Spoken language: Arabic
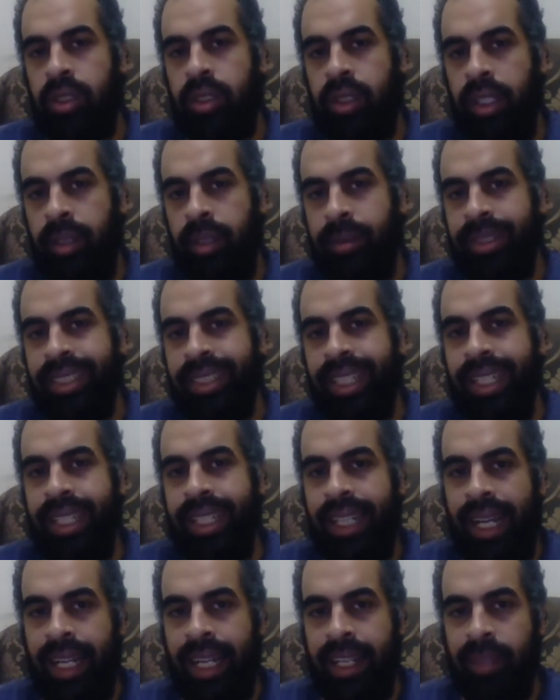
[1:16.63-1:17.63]
تعمل زي
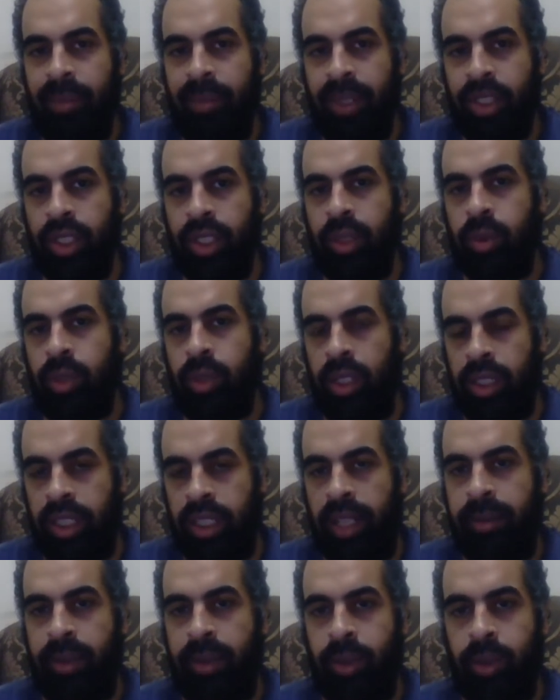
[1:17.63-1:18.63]
العقل البشري في
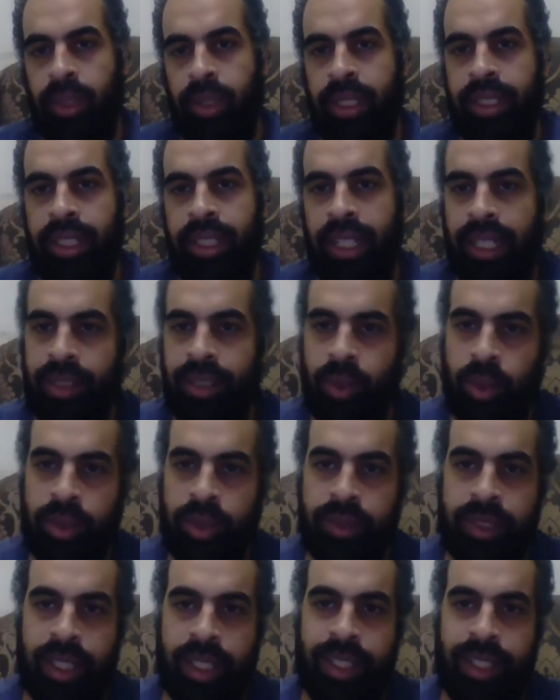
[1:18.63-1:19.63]
عمله يعني اللي عايز
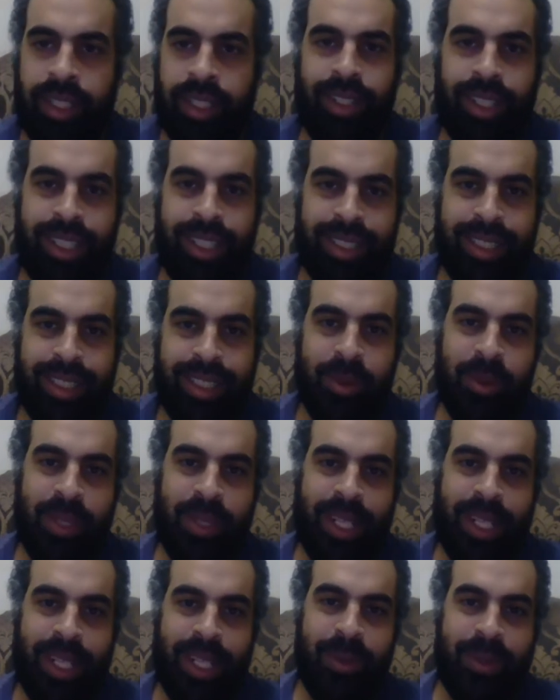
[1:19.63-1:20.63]
يخش في ذكاء اصطناعي لازم يكون
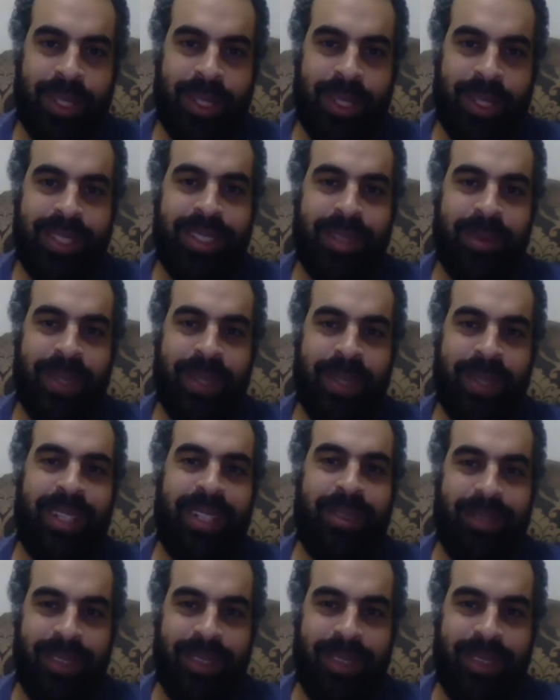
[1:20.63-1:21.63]
عنده ذكاء طبيعي
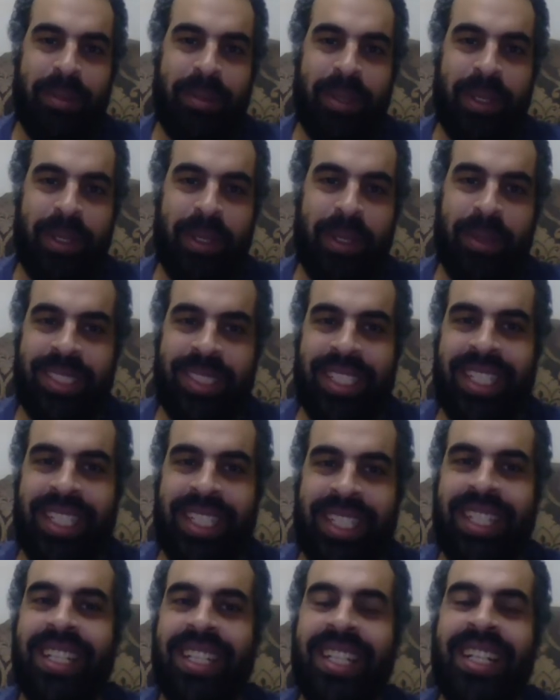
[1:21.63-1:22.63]
او فاهم ايه هو
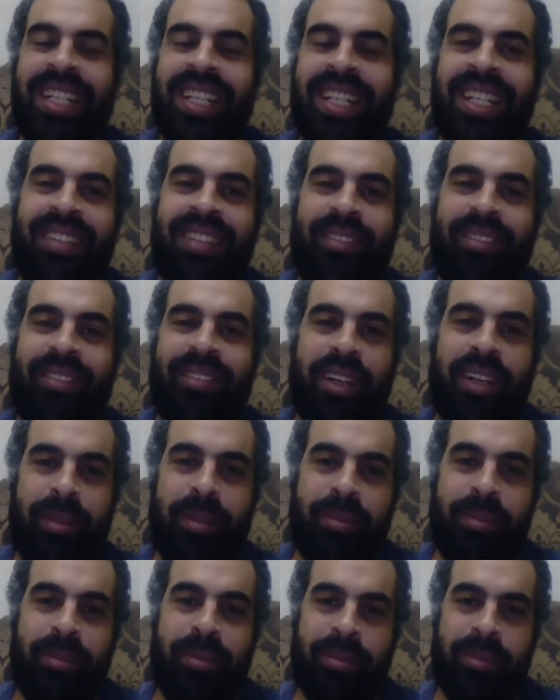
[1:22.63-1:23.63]
الذكاء
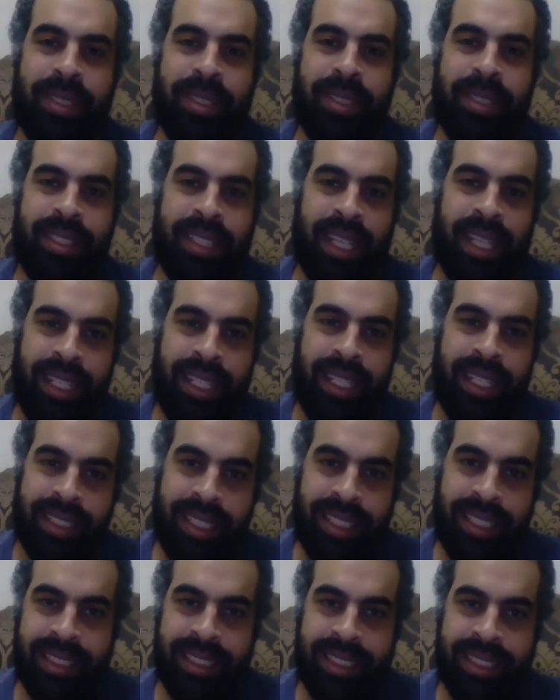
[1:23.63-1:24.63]
فهي بتقلد
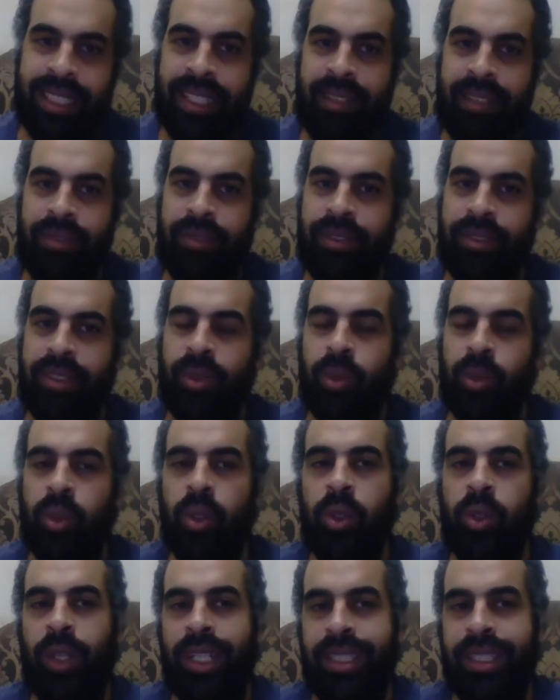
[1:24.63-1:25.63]
الانسان في
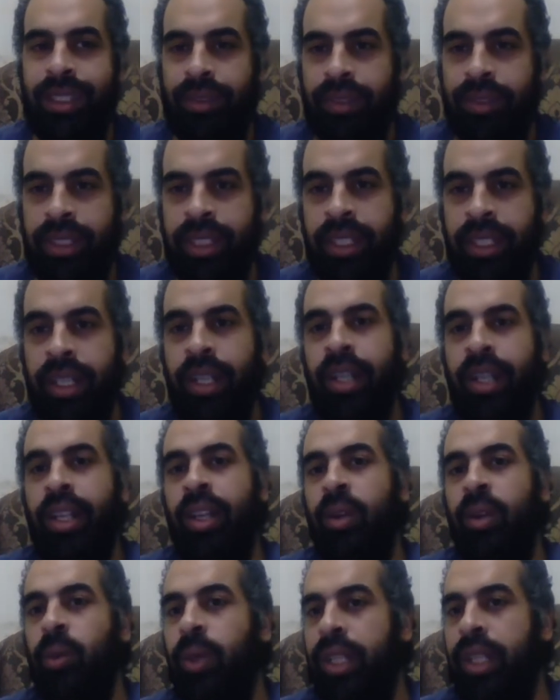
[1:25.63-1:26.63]
قدرته على التفكير
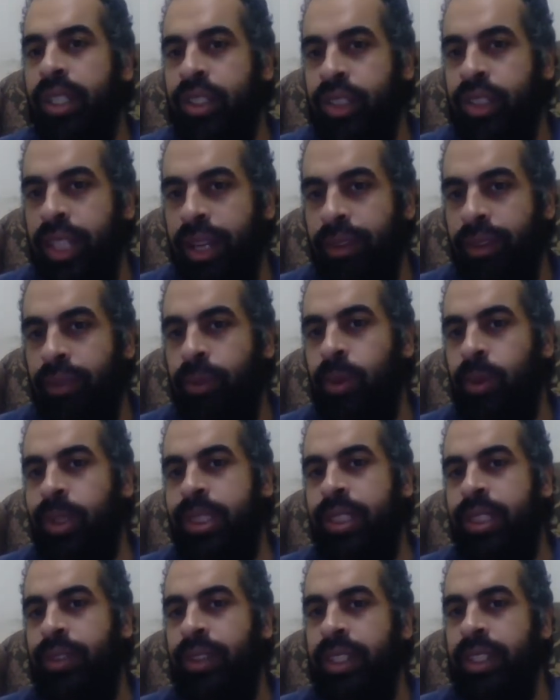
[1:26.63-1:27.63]
والاكتشاف
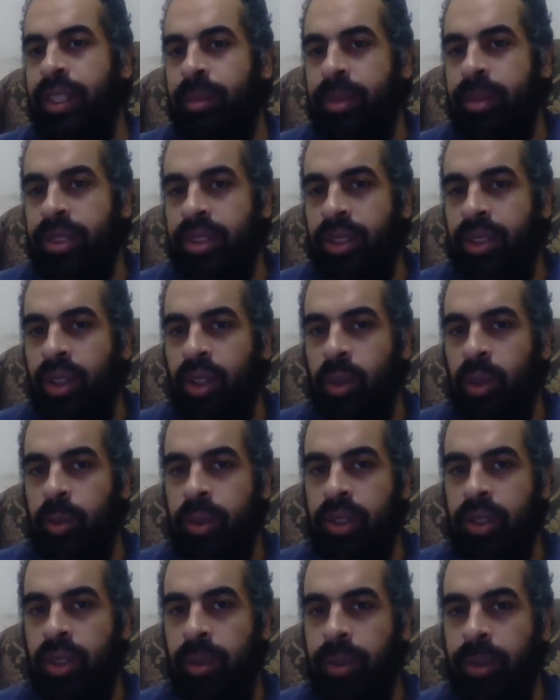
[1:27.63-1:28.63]
والاستفاده من التجارب
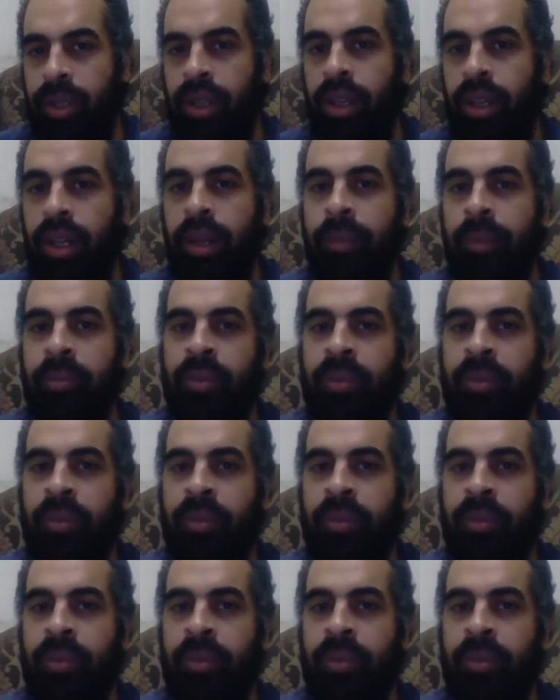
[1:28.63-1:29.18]
السابقه